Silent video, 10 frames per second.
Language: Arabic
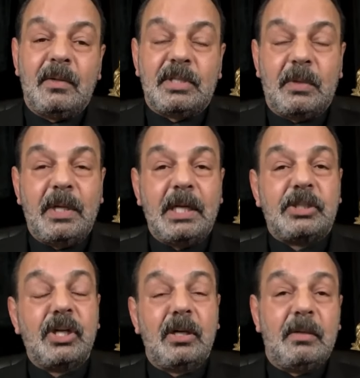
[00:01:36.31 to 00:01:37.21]
وسوينا
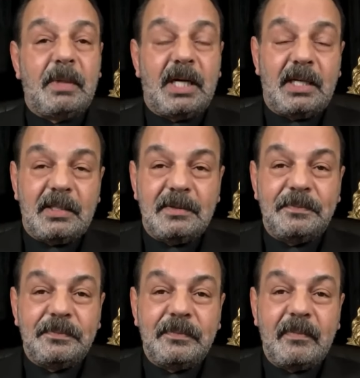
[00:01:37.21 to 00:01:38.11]
التقلبان
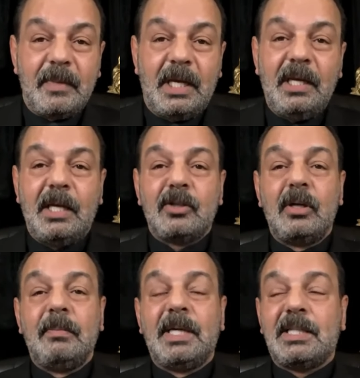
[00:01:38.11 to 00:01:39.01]
هي
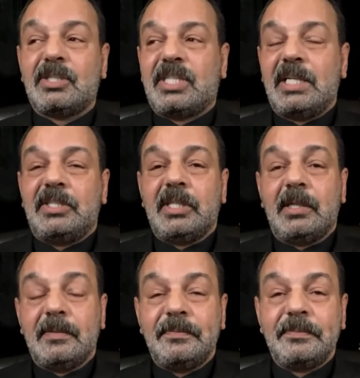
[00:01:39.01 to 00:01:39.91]
طلبت تسجل